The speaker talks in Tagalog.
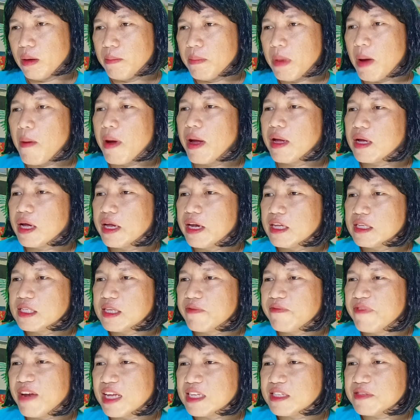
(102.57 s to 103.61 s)
Mawa ka na
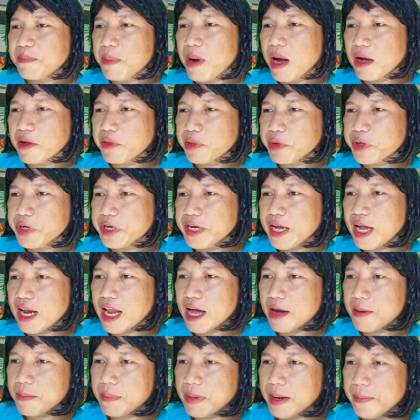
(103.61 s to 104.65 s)
sa plus factor na
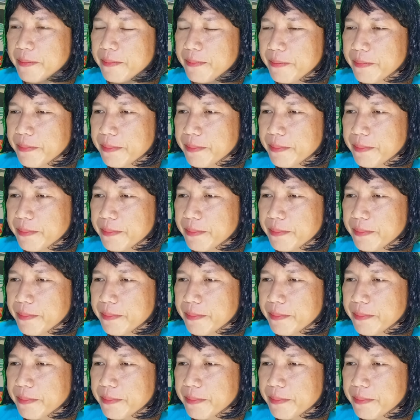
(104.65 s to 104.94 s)
lamang.